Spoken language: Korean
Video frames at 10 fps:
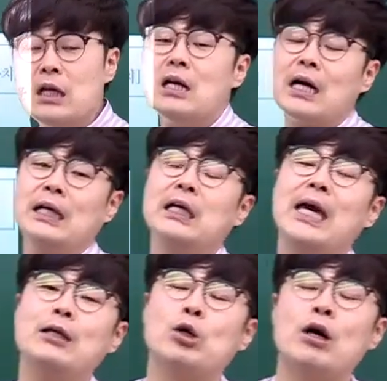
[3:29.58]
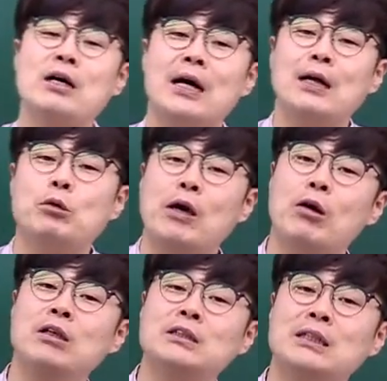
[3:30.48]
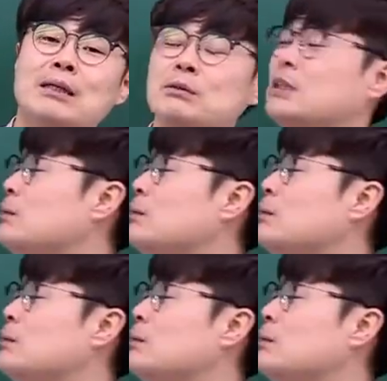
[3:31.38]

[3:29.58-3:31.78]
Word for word: 그러니까 이게 정확하게 되어 있는 사람은